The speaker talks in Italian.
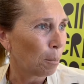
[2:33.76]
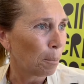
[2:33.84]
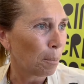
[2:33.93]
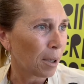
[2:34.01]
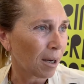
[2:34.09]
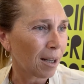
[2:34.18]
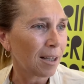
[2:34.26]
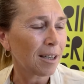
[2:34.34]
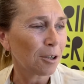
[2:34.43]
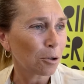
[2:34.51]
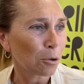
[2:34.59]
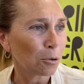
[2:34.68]
perché il
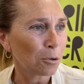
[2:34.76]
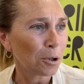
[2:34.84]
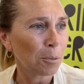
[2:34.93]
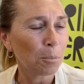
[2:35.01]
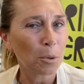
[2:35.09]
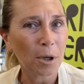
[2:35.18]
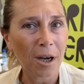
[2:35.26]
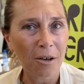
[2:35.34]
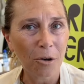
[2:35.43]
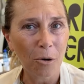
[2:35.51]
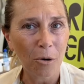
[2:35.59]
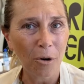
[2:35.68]
teatro
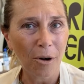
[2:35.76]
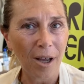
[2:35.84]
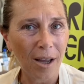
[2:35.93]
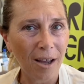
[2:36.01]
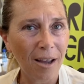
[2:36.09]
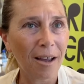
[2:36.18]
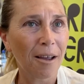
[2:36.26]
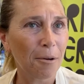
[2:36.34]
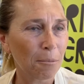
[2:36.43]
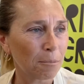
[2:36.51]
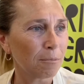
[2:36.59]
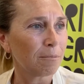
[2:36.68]
contemporaneo è
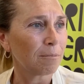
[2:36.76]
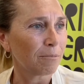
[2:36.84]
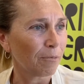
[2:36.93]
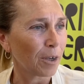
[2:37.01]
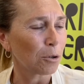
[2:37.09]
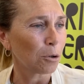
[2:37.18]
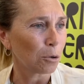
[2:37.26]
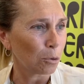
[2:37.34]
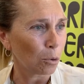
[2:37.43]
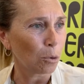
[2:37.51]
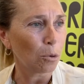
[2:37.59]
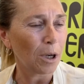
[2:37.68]
un fatto su
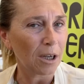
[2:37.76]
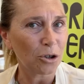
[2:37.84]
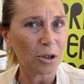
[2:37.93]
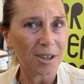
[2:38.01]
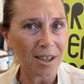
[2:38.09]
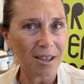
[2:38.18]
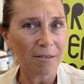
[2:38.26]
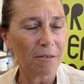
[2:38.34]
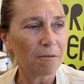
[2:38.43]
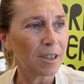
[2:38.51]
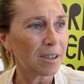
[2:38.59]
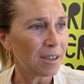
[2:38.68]
cui la città deve
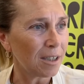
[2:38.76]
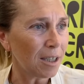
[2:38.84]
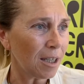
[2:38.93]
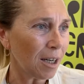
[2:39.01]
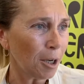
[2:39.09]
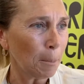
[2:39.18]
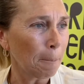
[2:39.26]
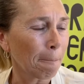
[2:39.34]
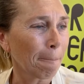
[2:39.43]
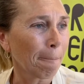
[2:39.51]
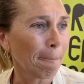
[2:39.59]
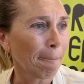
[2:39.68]
investire
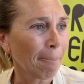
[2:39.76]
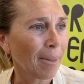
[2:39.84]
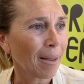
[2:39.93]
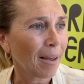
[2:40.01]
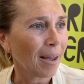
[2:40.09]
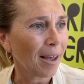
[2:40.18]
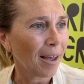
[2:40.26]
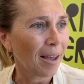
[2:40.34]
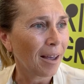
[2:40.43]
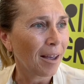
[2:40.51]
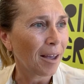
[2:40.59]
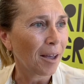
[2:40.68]

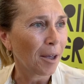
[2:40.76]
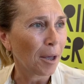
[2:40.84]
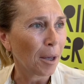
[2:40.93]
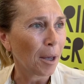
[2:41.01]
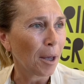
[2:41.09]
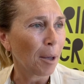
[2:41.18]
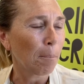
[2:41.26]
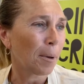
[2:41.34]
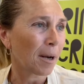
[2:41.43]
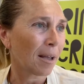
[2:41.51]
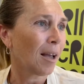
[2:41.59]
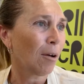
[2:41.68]
eh, è
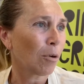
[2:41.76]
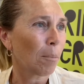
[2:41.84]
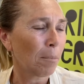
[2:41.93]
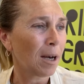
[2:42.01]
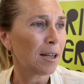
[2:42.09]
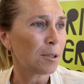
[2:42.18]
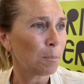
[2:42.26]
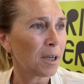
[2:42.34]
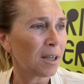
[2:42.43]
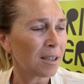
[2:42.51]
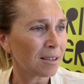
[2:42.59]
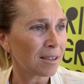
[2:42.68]
perché è una bella
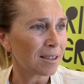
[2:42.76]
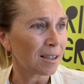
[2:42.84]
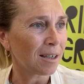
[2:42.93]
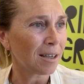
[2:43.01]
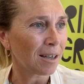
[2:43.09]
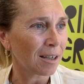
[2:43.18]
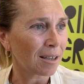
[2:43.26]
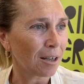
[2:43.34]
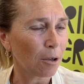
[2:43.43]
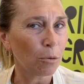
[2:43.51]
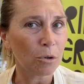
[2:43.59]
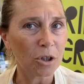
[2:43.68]
esperienza anche
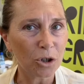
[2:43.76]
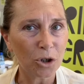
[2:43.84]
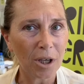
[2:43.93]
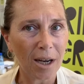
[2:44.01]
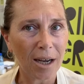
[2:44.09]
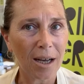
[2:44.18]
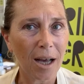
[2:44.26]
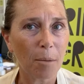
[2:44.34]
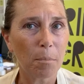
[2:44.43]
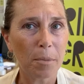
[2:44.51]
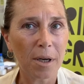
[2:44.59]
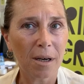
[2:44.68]
che unisce la
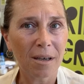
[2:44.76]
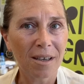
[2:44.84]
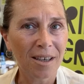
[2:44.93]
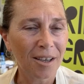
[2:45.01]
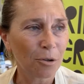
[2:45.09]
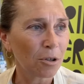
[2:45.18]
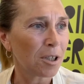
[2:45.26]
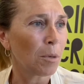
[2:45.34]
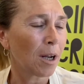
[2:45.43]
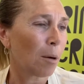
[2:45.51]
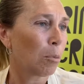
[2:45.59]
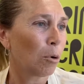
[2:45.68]
Calabria. Noi siamo il
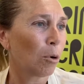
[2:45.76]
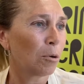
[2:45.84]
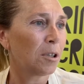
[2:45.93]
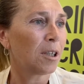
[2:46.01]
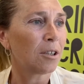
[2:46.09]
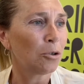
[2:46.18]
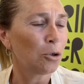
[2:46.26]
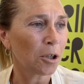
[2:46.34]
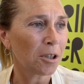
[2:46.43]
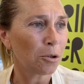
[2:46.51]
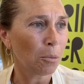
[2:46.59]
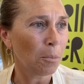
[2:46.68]
capoluogo di
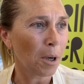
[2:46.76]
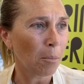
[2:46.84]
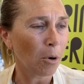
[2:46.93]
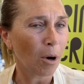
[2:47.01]
regione e dobbiamo